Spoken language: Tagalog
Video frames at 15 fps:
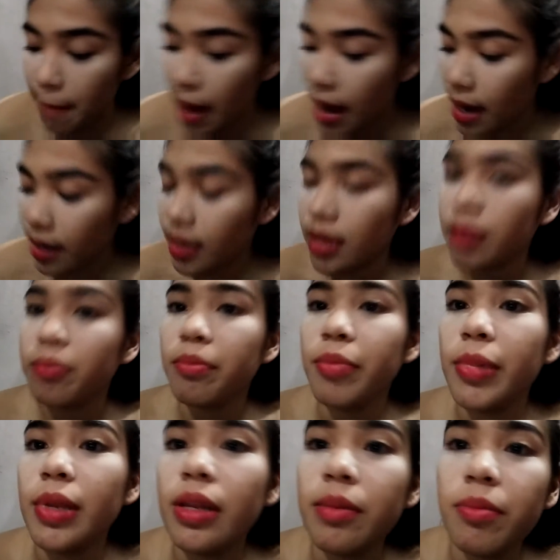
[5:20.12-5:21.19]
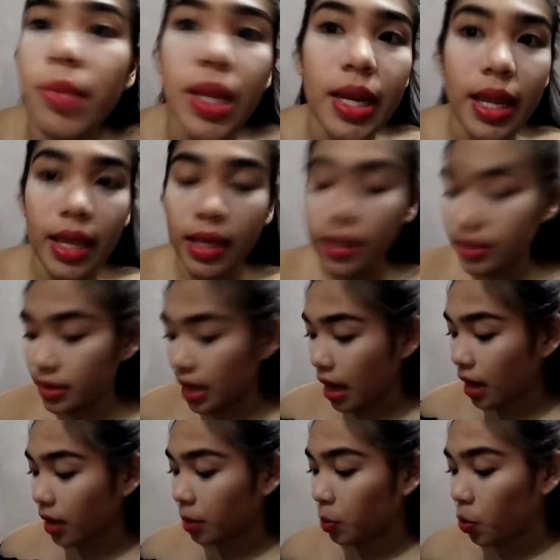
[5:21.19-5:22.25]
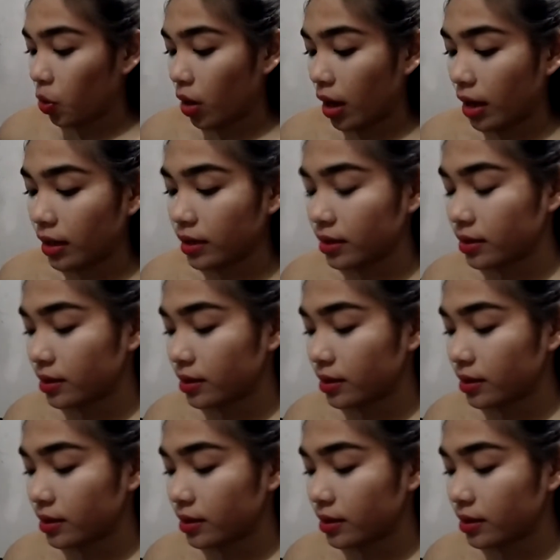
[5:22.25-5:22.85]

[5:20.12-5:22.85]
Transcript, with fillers: aking bin- binake sa aking mukha.